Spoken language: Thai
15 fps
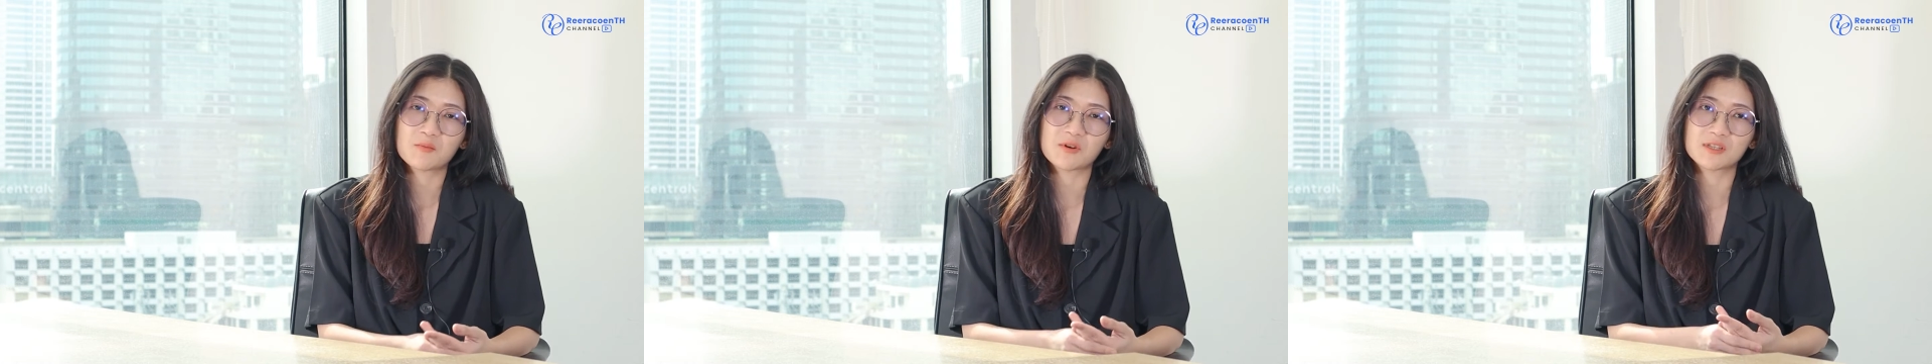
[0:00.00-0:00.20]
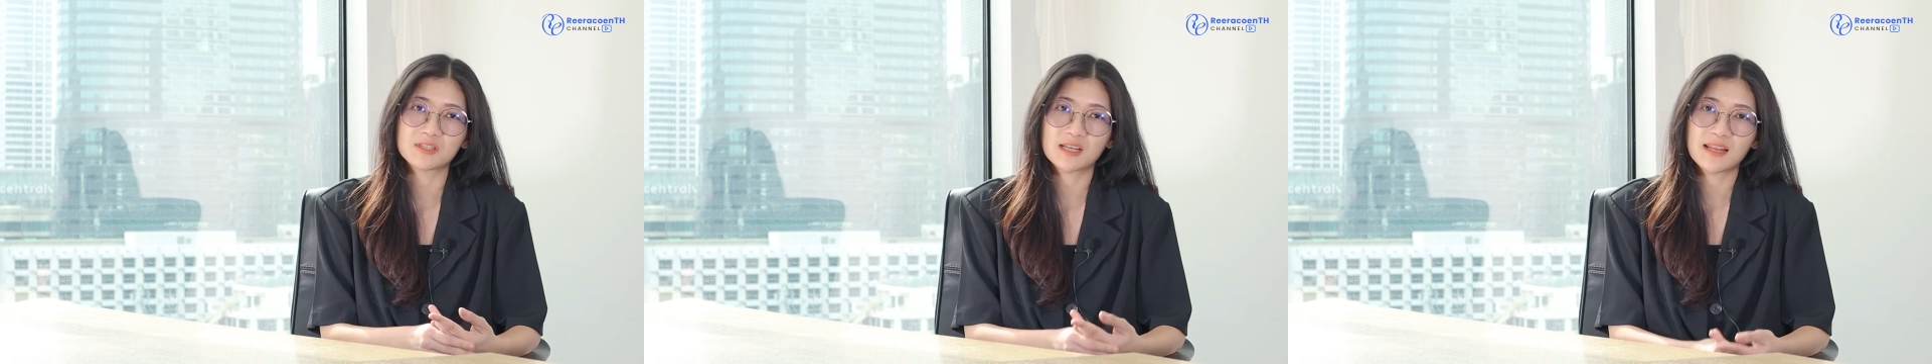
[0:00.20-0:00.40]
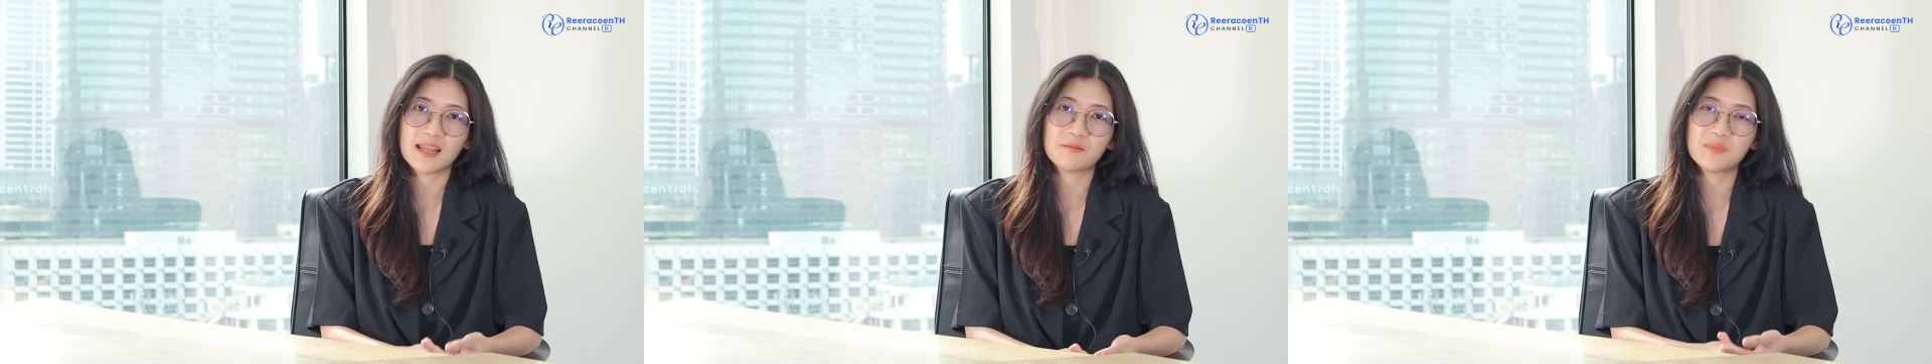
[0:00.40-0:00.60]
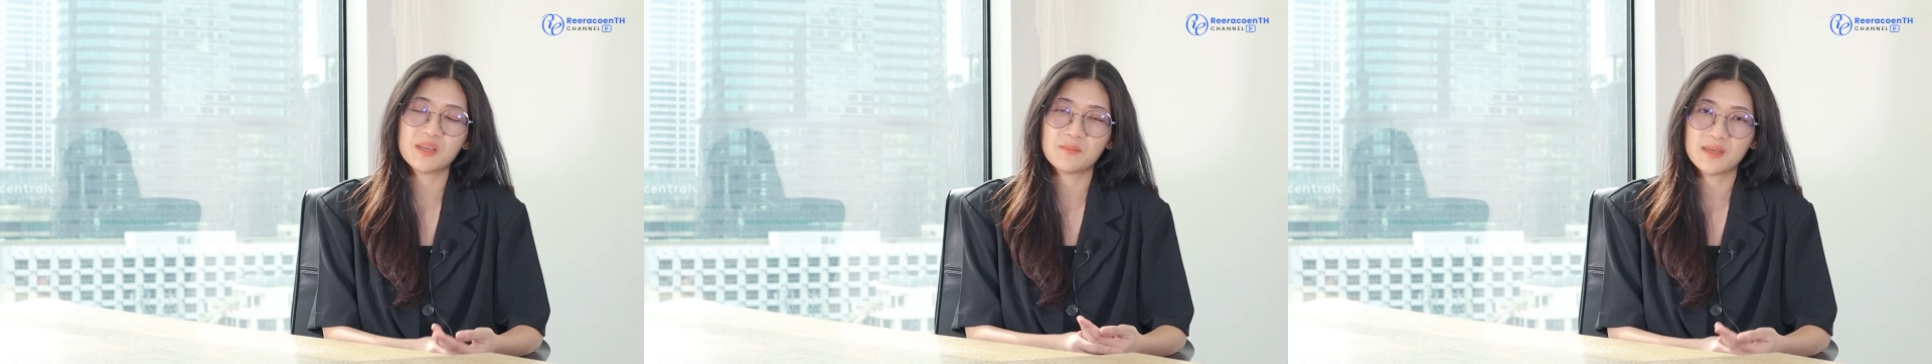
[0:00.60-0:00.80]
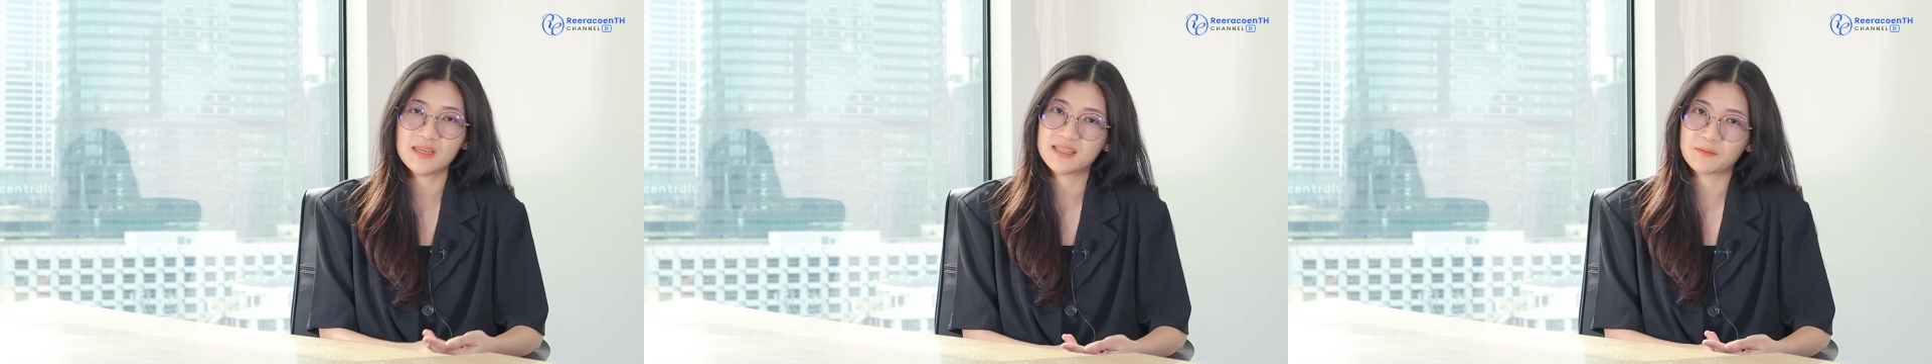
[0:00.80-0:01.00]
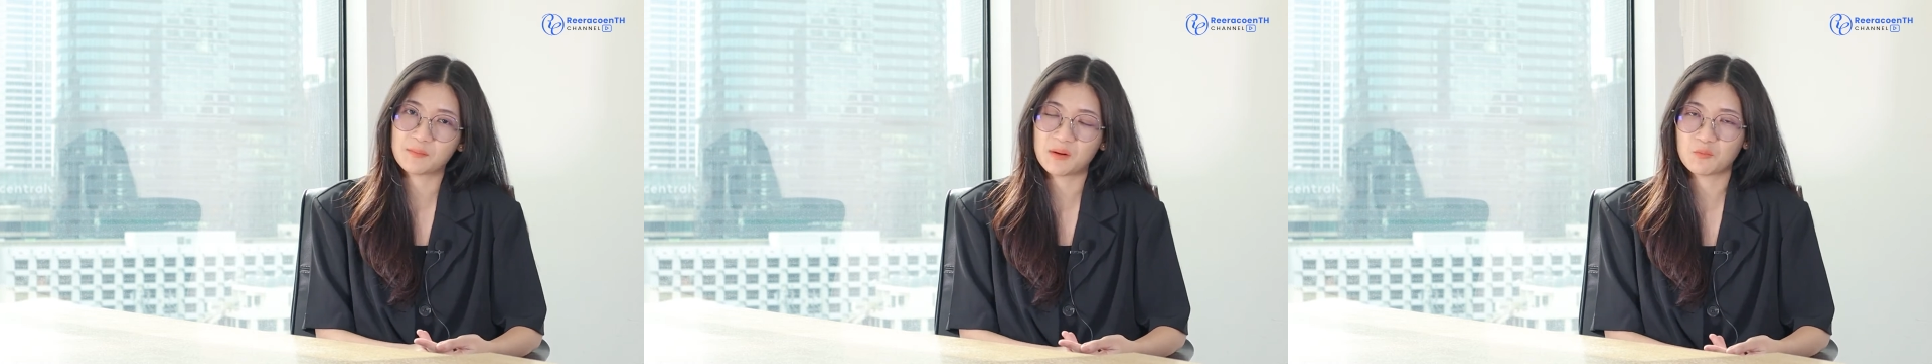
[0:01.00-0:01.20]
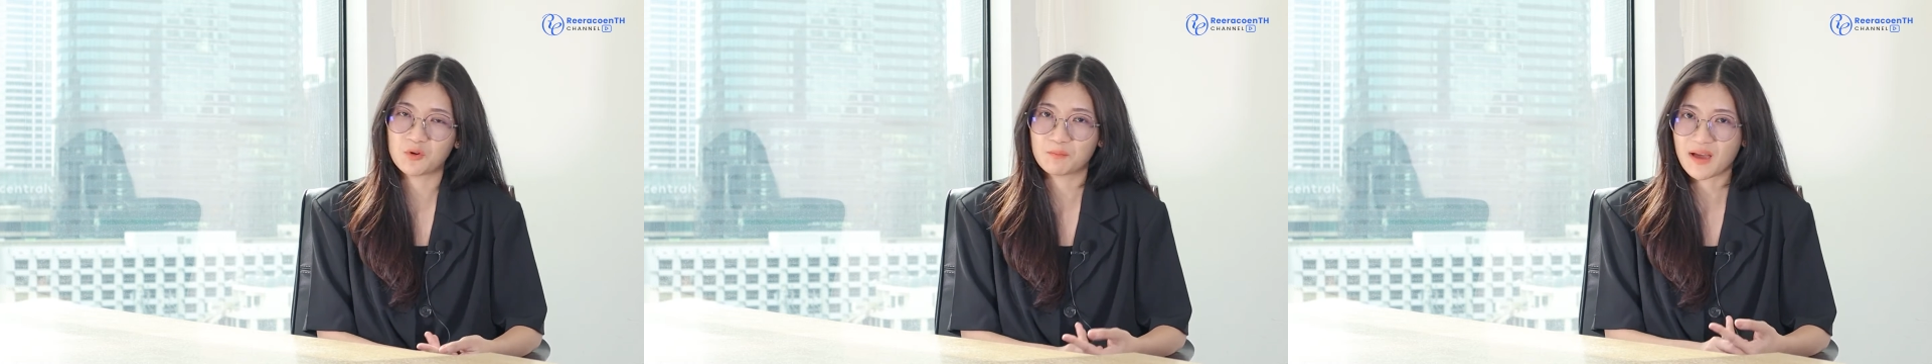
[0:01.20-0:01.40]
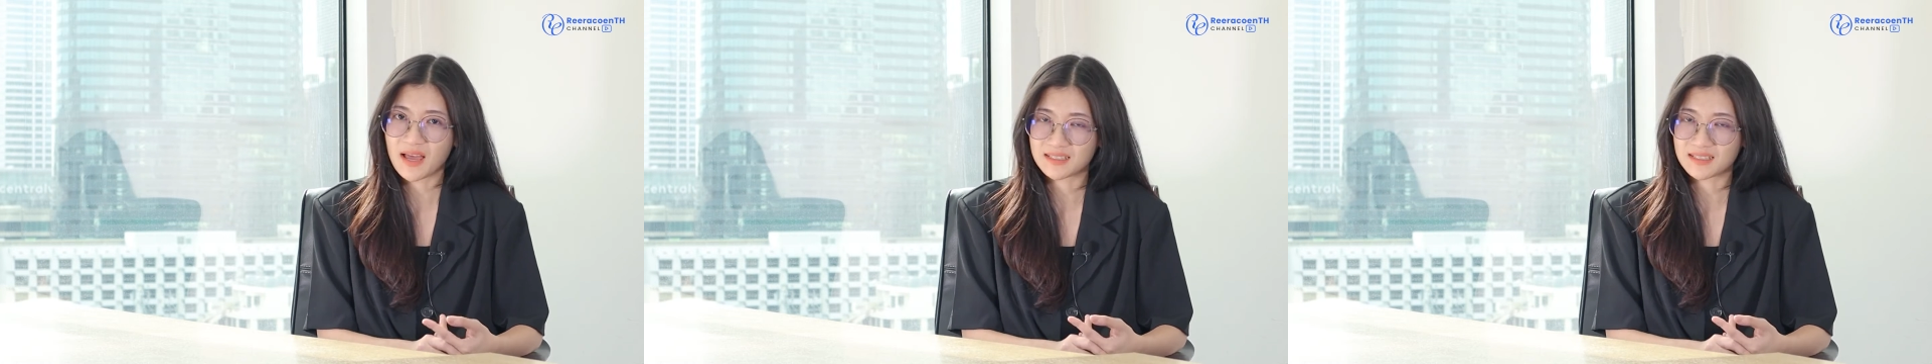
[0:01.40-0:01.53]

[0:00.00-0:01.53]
เพราะฉะนั้น BP จะเป็นบท